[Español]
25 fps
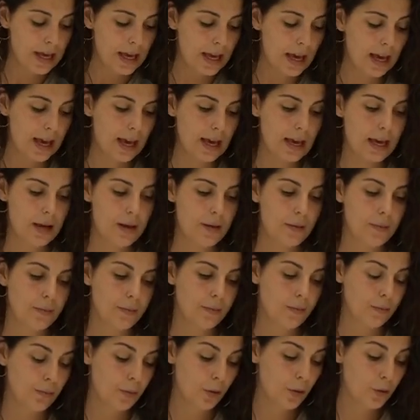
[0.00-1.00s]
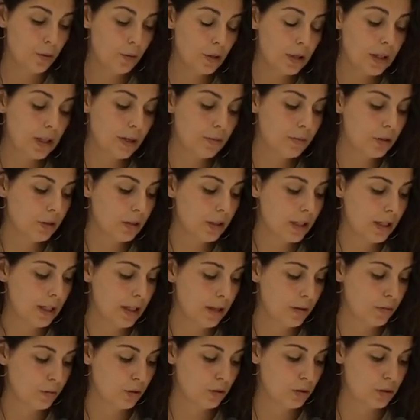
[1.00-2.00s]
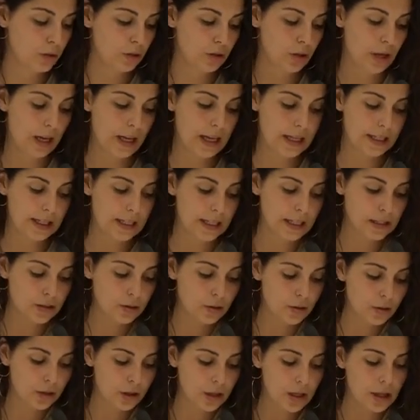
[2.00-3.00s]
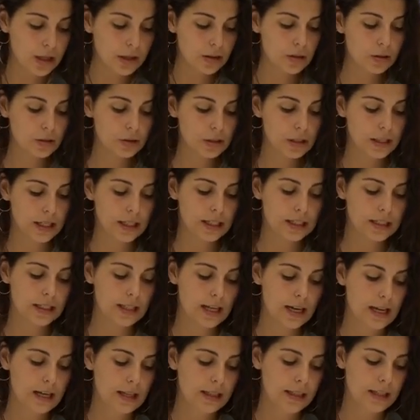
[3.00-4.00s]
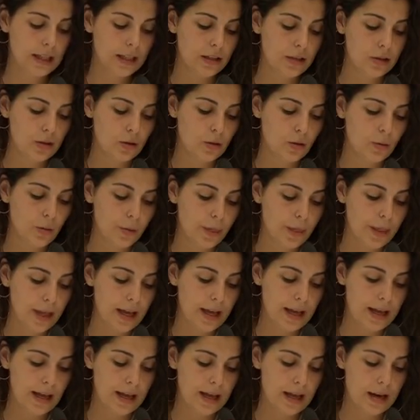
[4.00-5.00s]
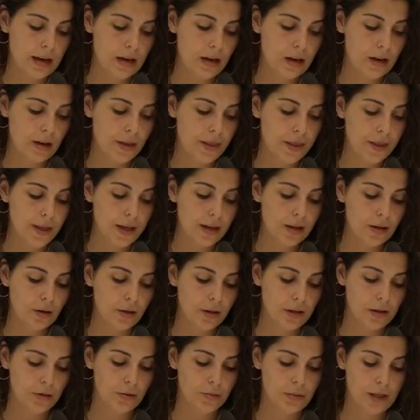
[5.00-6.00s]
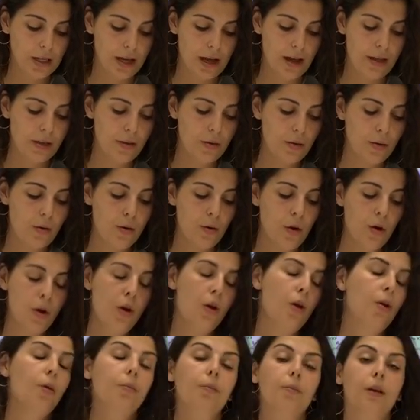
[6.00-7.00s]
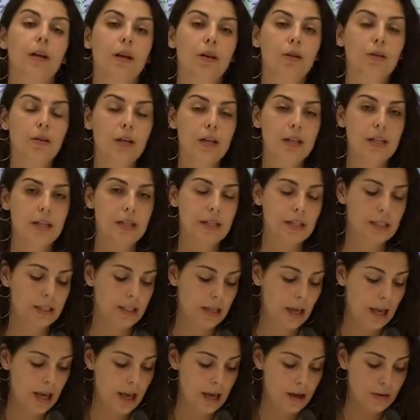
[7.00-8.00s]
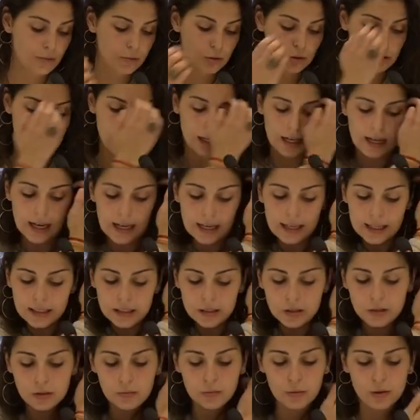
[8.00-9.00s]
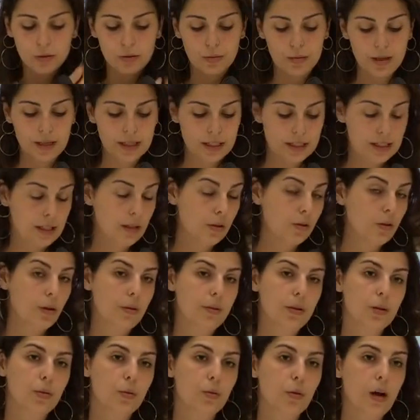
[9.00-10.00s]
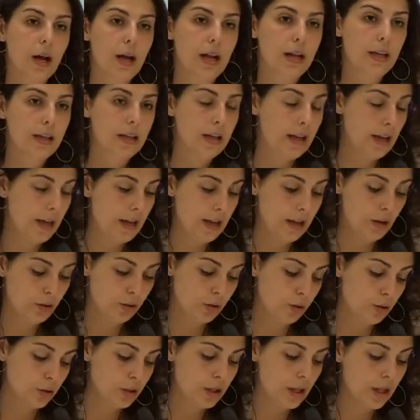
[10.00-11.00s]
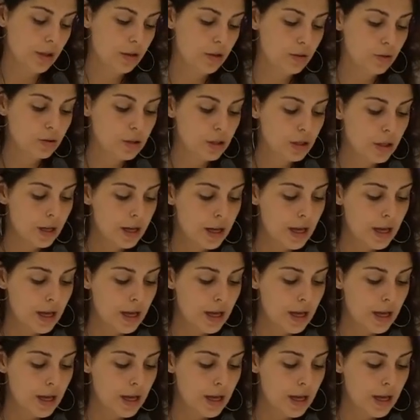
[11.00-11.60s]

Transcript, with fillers: Eh, por último, tenemos eh, tres conciertos que están dentro del ciclo denominado miércoles eh, musicales, como viene siendo habitual otros años.